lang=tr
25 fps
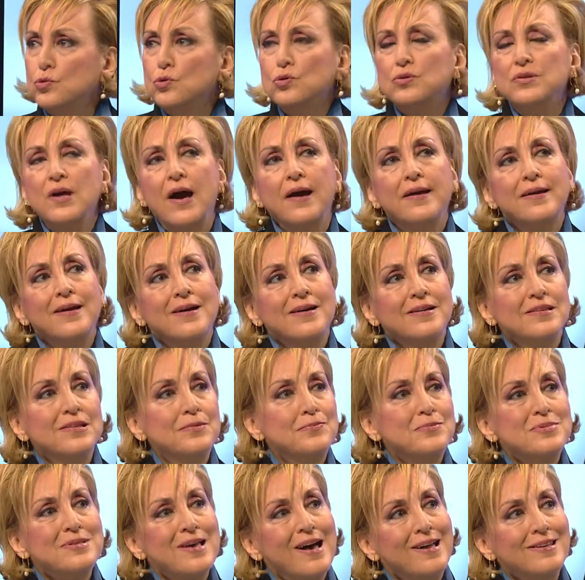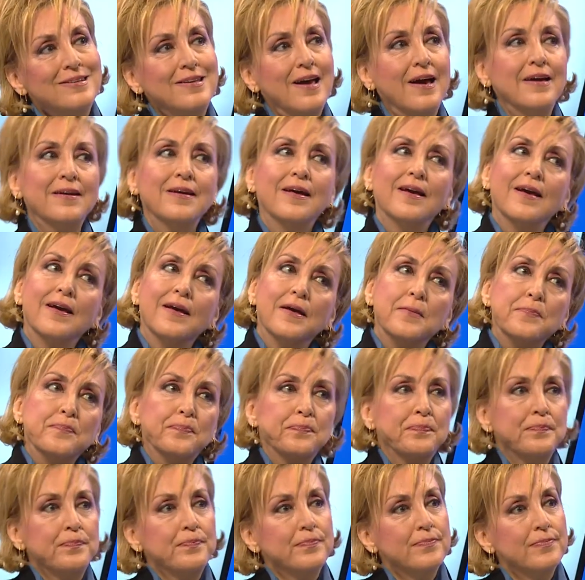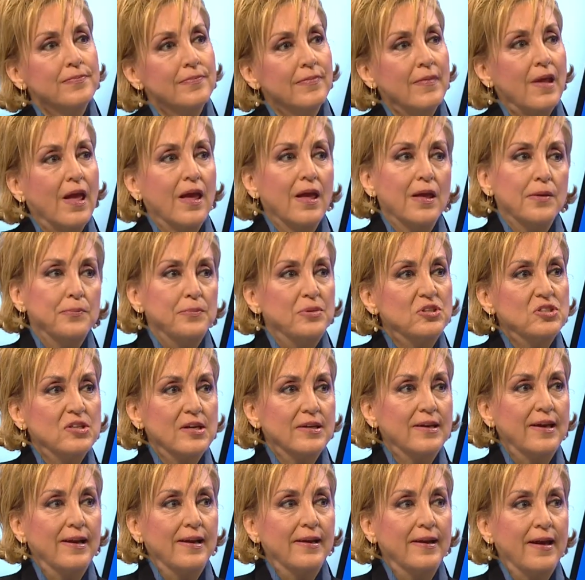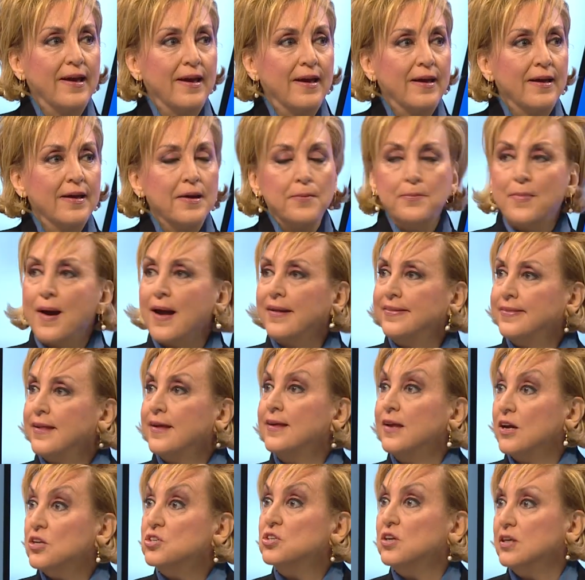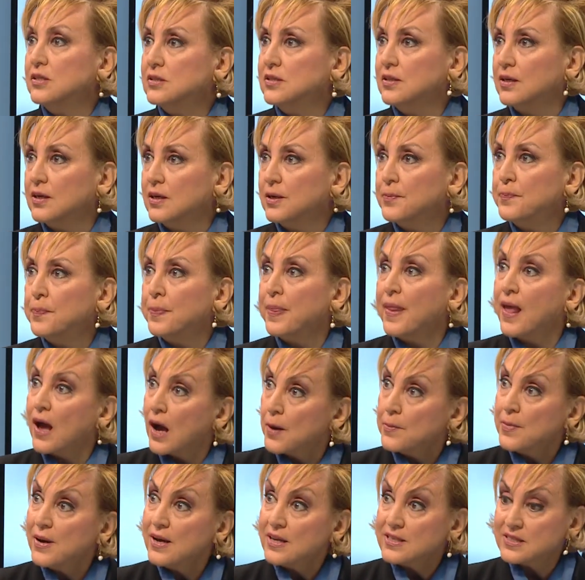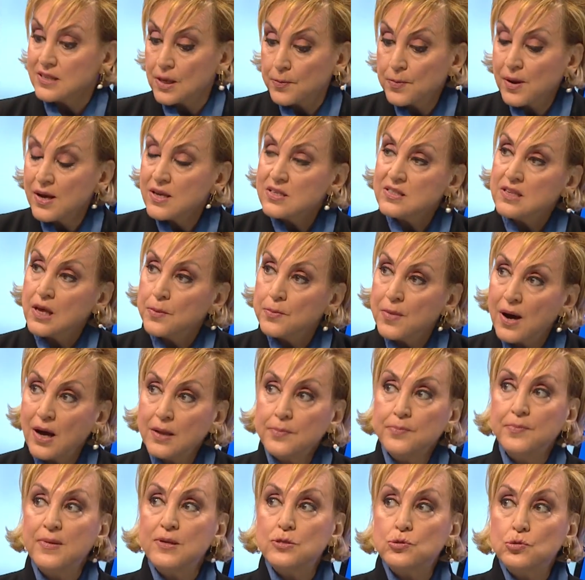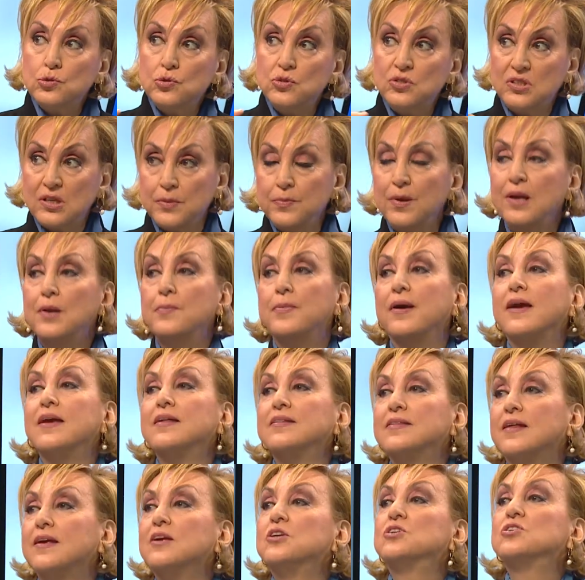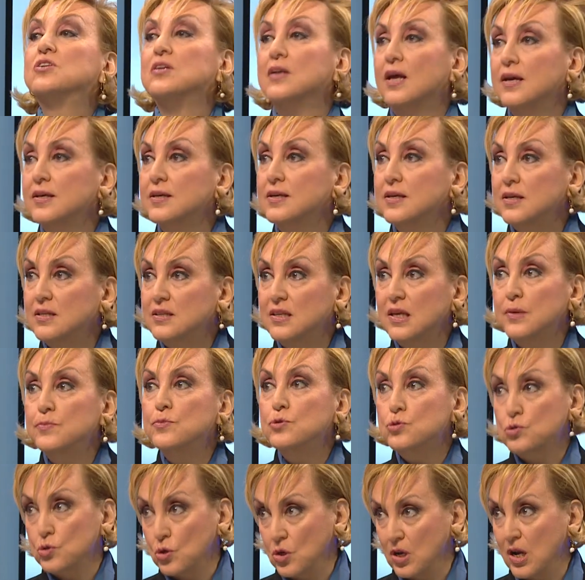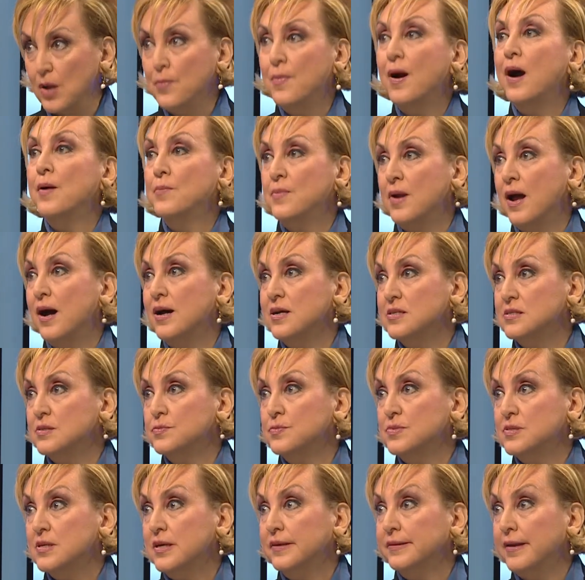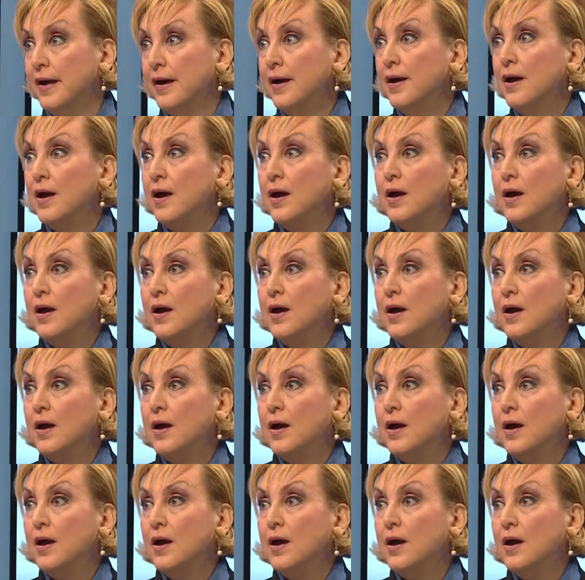Dürdane Hanım zaten hmm, bir şekilde bende yaşadı. Ama zaman zaman Mesut Cemil Bey'in de içine girdiğimi söylemem lazım sana.